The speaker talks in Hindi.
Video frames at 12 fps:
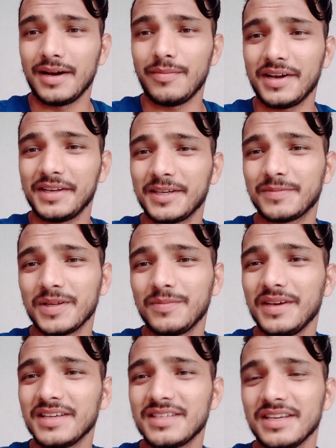हमारी किस्मत
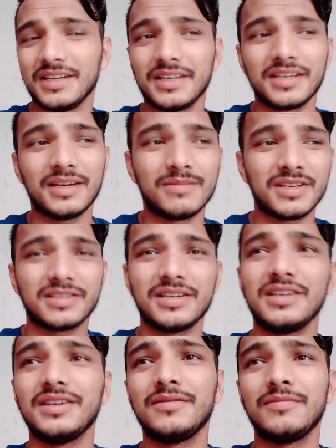भी ऐसी है ना कि हम
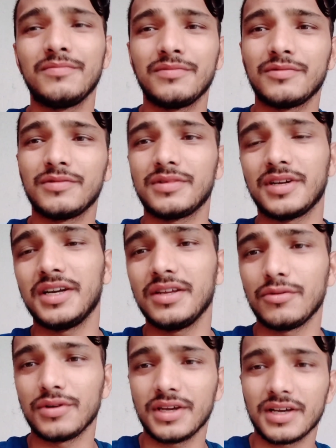जैसे ही रेडी
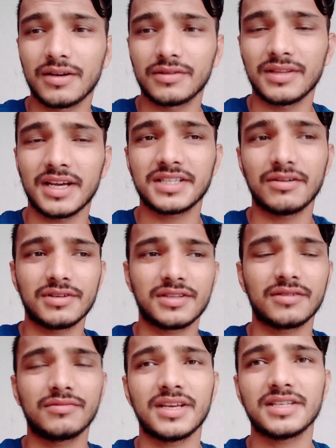हुए नाश्ता
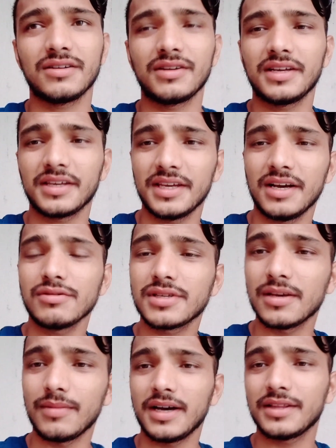वास्ता नाश्ता वगैरह किया
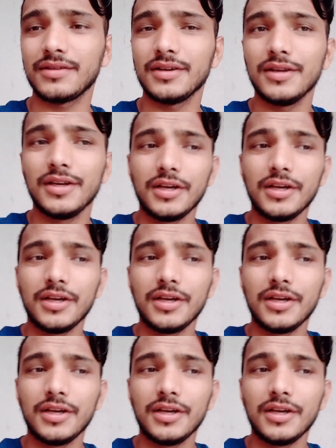उसके बाद